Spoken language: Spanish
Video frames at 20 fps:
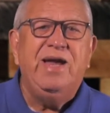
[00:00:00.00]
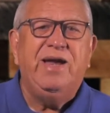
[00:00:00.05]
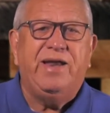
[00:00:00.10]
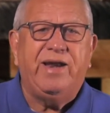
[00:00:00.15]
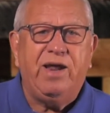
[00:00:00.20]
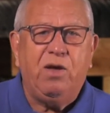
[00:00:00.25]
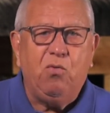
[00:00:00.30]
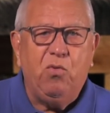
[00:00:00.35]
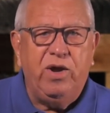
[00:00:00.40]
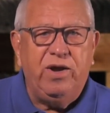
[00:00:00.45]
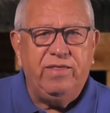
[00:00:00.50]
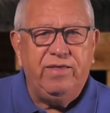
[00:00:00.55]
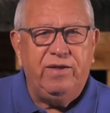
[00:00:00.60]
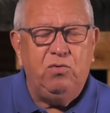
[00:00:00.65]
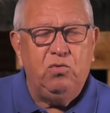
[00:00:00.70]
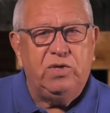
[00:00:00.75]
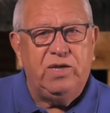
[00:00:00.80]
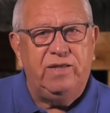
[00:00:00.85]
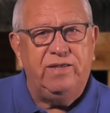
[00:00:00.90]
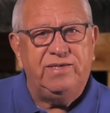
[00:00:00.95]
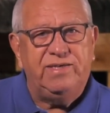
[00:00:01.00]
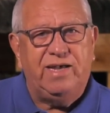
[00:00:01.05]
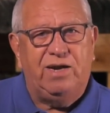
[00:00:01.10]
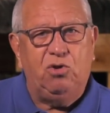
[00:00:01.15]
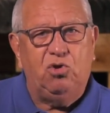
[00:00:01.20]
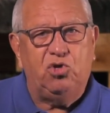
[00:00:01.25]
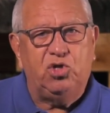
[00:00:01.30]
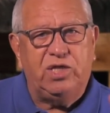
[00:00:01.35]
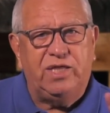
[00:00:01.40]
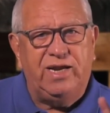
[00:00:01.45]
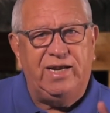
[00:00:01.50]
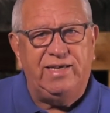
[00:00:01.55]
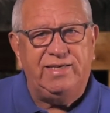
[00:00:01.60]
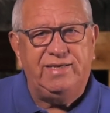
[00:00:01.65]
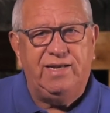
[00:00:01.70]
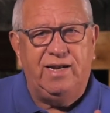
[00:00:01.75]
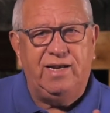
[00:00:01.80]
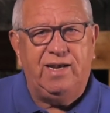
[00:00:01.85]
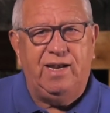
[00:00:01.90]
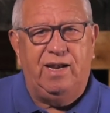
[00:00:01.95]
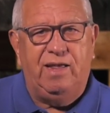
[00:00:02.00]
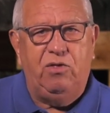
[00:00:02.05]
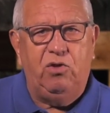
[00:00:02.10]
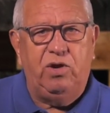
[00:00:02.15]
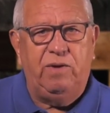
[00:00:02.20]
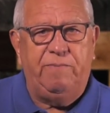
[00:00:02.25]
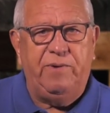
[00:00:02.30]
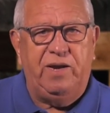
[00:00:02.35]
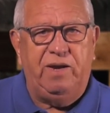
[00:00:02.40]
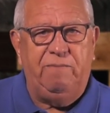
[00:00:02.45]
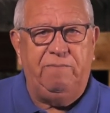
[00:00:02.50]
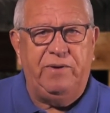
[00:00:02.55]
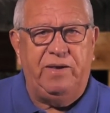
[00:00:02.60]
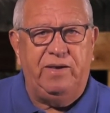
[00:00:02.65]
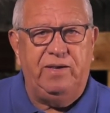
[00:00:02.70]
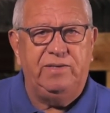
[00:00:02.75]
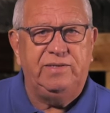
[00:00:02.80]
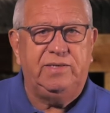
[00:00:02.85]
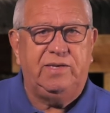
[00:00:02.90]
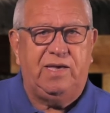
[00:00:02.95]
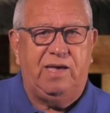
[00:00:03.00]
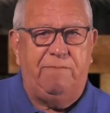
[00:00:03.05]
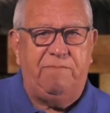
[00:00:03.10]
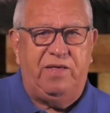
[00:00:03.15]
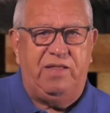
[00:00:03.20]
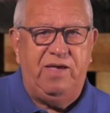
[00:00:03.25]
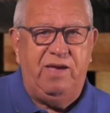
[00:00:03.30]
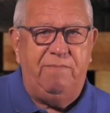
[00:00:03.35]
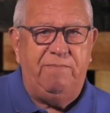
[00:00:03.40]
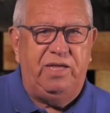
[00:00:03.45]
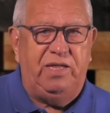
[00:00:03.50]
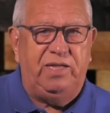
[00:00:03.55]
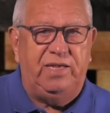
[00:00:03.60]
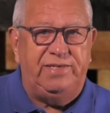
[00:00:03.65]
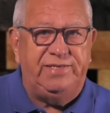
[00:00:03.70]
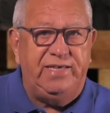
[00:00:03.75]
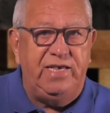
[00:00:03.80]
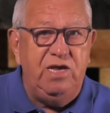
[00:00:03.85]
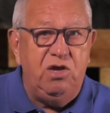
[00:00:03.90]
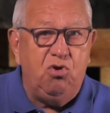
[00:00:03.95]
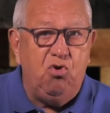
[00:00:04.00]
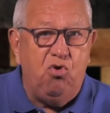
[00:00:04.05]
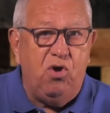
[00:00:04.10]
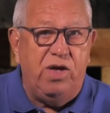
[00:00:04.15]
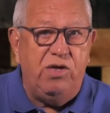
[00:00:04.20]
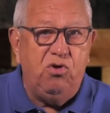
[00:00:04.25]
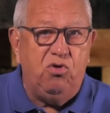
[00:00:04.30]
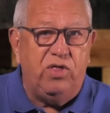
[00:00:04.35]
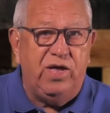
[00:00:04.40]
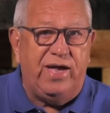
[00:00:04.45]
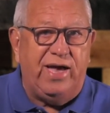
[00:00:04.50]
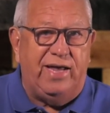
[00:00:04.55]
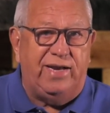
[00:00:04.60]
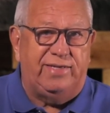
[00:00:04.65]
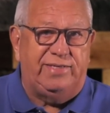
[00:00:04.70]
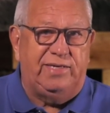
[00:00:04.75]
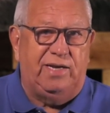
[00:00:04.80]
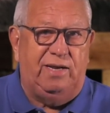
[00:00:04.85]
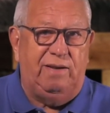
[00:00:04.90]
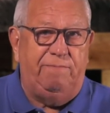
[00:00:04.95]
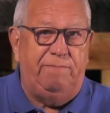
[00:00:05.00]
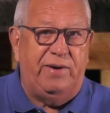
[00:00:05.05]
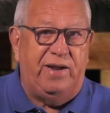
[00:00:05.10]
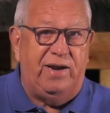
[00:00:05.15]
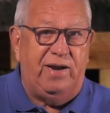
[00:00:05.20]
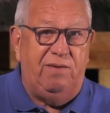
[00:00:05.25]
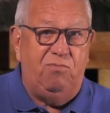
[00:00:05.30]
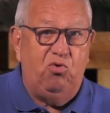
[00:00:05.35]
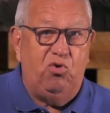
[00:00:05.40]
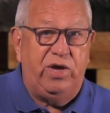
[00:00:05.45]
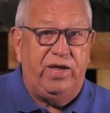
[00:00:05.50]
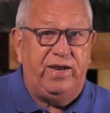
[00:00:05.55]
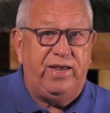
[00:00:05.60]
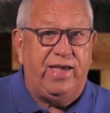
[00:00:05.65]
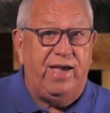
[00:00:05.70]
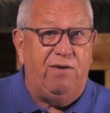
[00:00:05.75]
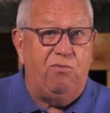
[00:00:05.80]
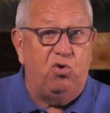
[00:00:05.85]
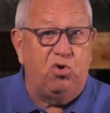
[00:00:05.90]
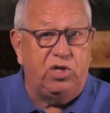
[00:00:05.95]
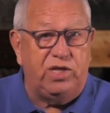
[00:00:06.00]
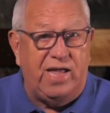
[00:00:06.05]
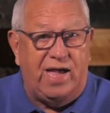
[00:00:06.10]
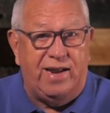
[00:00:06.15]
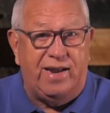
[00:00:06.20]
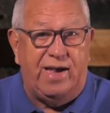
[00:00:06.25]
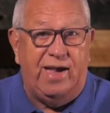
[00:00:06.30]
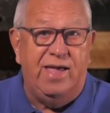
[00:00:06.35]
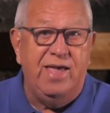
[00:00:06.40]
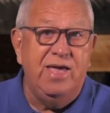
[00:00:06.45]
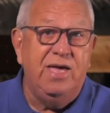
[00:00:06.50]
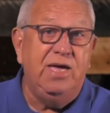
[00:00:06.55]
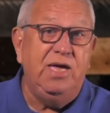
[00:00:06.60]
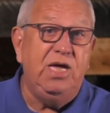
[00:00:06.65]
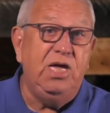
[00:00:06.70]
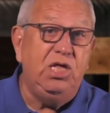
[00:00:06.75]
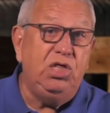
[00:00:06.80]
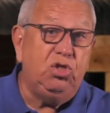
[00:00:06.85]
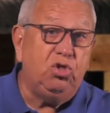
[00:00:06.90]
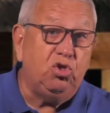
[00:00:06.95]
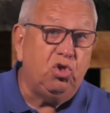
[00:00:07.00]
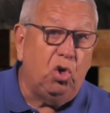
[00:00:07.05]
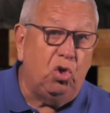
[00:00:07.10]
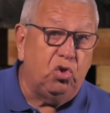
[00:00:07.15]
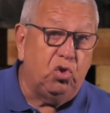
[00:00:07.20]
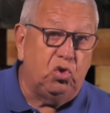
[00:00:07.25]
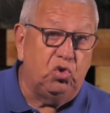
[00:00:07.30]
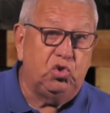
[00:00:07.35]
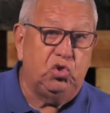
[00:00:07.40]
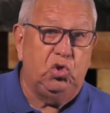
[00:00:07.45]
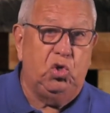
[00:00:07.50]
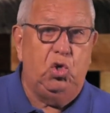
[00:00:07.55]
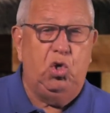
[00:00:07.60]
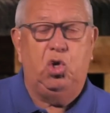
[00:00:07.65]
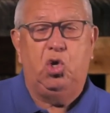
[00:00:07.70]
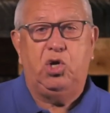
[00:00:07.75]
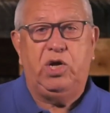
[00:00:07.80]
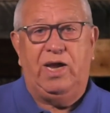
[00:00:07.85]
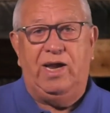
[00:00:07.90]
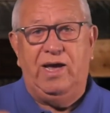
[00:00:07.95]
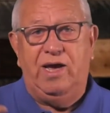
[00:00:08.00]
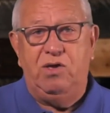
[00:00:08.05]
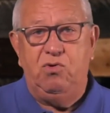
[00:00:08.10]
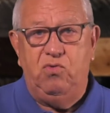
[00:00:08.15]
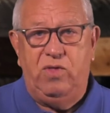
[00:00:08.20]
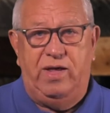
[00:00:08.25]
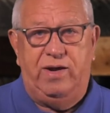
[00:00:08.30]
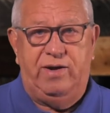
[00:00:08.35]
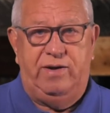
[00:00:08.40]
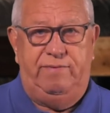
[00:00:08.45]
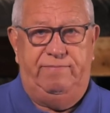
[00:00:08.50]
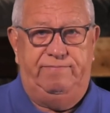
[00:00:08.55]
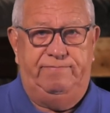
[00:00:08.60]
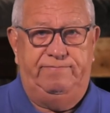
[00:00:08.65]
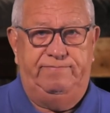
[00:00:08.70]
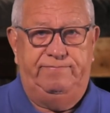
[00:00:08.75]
¿Recuerdan ustedes a los tres legisladores PNPs que pedían 25 años de cárcel para la mujer que abortara y todos los que la ayudaran?